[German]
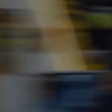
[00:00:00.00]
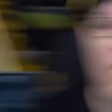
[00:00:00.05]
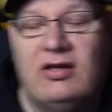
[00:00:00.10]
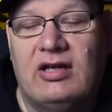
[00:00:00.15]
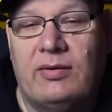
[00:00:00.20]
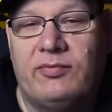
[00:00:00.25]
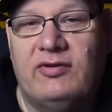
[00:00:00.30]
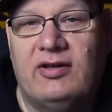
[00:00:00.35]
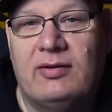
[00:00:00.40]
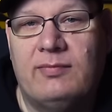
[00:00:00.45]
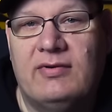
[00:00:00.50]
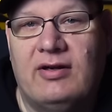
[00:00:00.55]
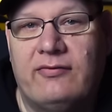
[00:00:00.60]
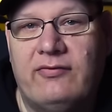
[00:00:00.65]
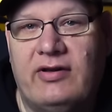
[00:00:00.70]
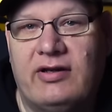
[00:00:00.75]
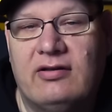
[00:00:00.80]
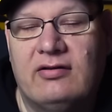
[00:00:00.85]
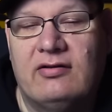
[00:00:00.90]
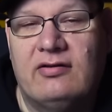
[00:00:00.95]
Ich habe es eben
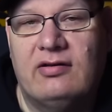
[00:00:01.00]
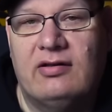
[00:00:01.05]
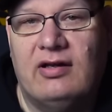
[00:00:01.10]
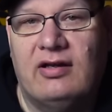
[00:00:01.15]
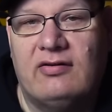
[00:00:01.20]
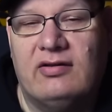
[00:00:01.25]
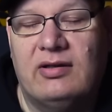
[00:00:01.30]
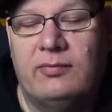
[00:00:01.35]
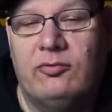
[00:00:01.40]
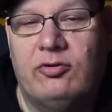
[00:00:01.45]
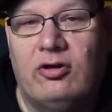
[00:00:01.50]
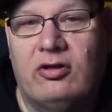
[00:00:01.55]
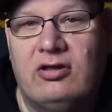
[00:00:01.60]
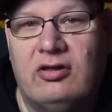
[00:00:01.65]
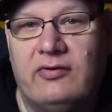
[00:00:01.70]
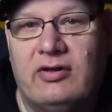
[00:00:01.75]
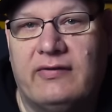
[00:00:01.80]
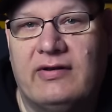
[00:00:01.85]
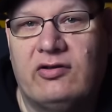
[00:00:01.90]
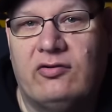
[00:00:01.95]
erwähnt, es gibt
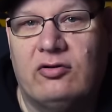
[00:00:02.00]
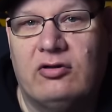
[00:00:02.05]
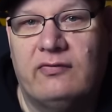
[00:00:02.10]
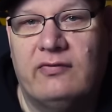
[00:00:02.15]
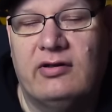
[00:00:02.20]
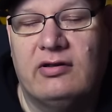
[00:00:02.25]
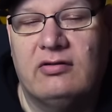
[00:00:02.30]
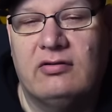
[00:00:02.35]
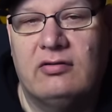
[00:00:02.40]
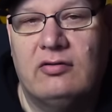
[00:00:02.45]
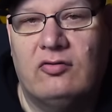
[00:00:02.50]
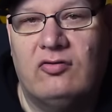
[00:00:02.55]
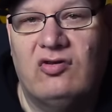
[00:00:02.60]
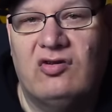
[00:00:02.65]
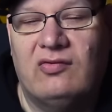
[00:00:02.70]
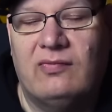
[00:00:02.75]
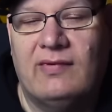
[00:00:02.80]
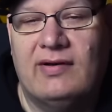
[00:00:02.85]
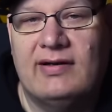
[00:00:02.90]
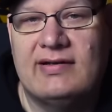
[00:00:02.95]
heute wieder was zu gewinnen und
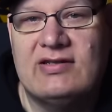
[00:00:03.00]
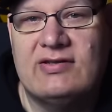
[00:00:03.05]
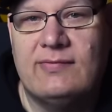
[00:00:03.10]
zwar